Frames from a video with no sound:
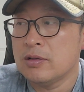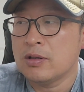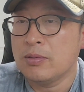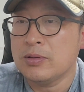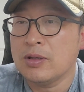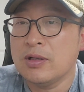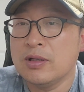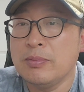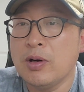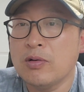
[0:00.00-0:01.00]
제가 볼 때는
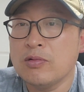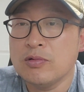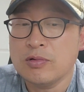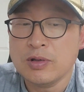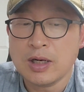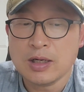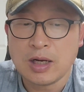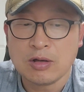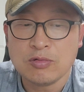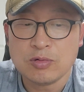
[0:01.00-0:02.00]
이명웅이라는
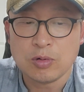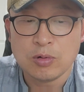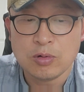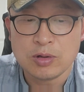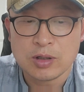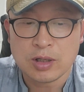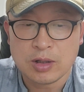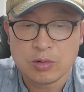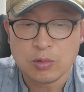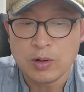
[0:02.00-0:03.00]
가수도
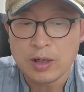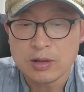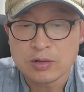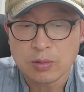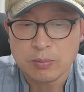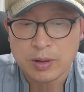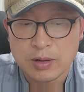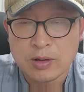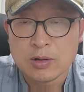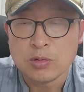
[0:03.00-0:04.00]
이렇게 노래를
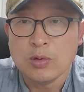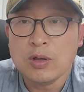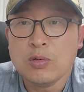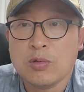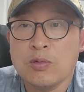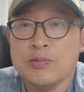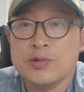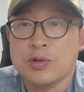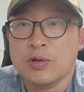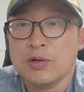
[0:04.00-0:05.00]
정말 노래도
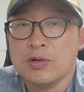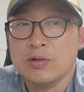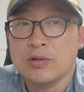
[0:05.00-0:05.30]
공부죠.